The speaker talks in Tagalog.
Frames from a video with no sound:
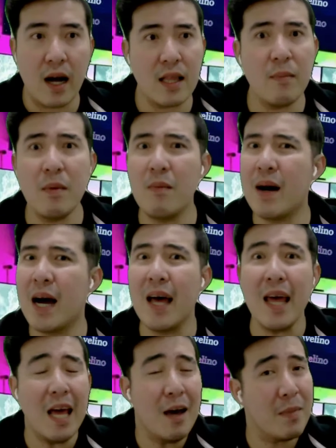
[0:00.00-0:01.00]
Kasi may mga,
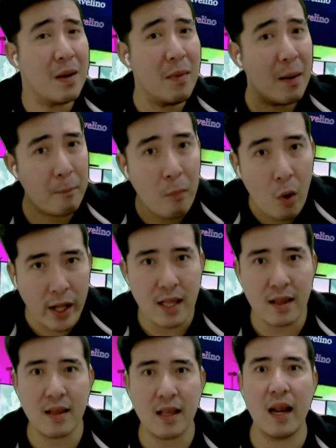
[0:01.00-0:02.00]
may mga
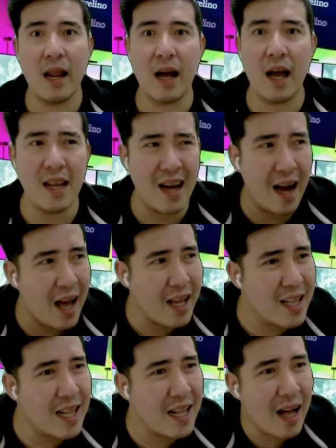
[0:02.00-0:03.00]
points talaga na
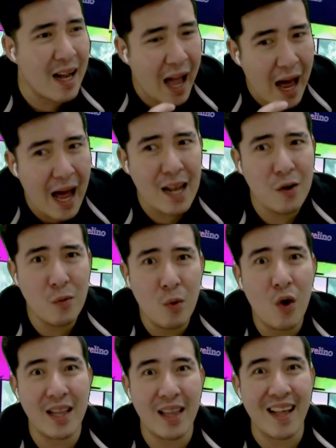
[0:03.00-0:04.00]
kahit gaano
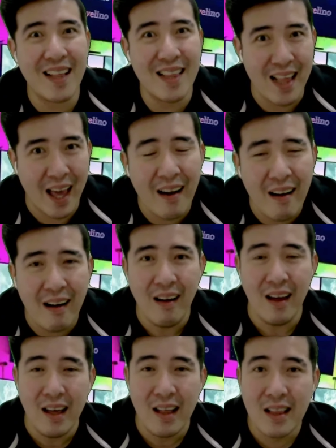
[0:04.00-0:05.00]
mo ka-dissect
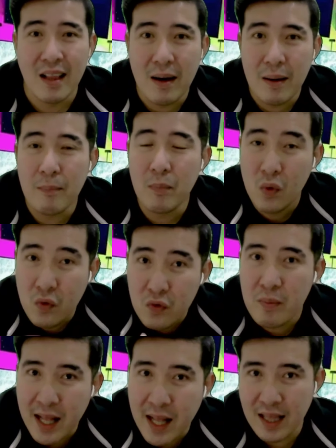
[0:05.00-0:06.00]
sa
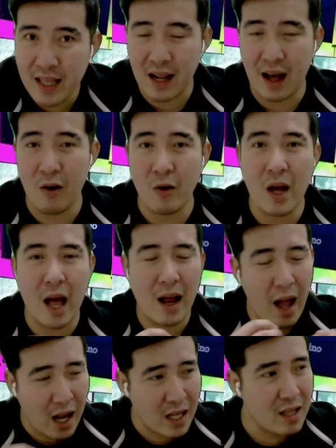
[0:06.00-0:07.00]
movement nila or ka,
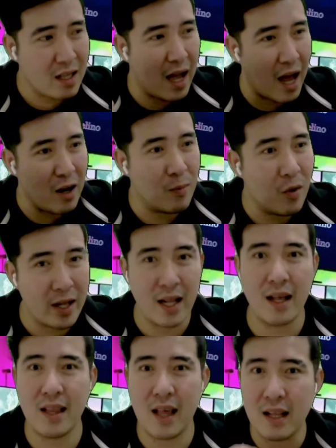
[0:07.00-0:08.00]
kahit gaano mo
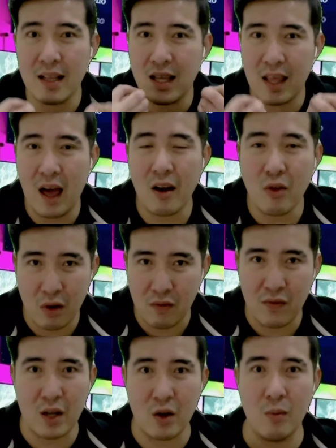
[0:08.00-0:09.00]
ka-dissect ng reaction
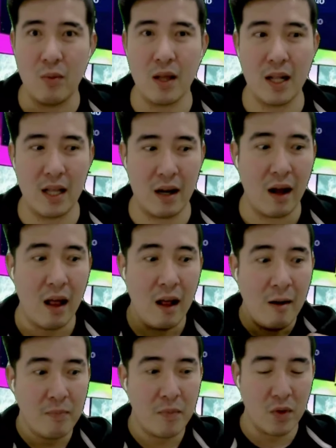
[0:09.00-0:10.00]
video mo sa kanilang
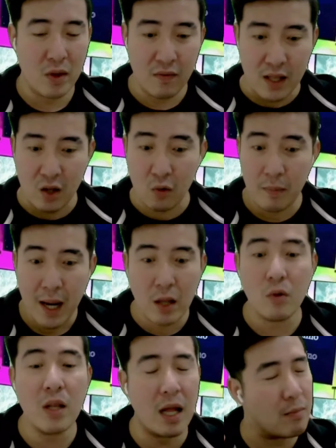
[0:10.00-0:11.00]
music video,
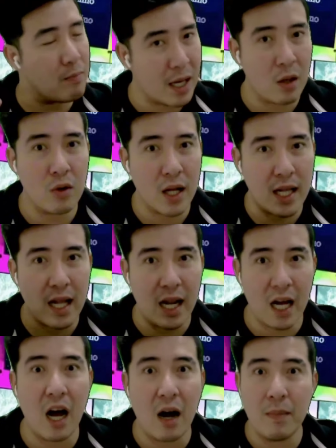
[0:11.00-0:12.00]
meron at meron ka
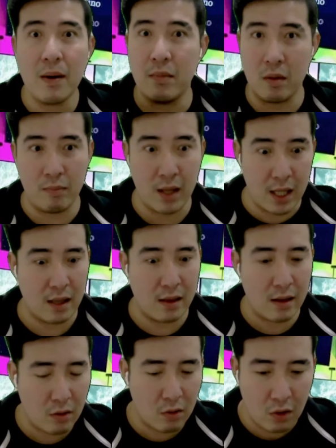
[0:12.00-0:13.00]
talagang
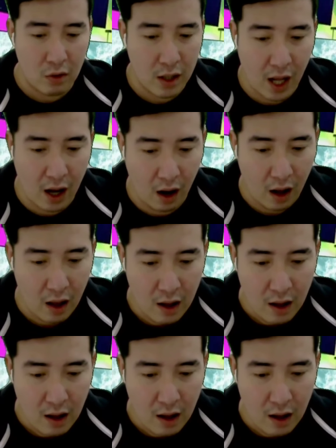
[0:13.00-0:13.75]
mamimiss. Sa totoo lang.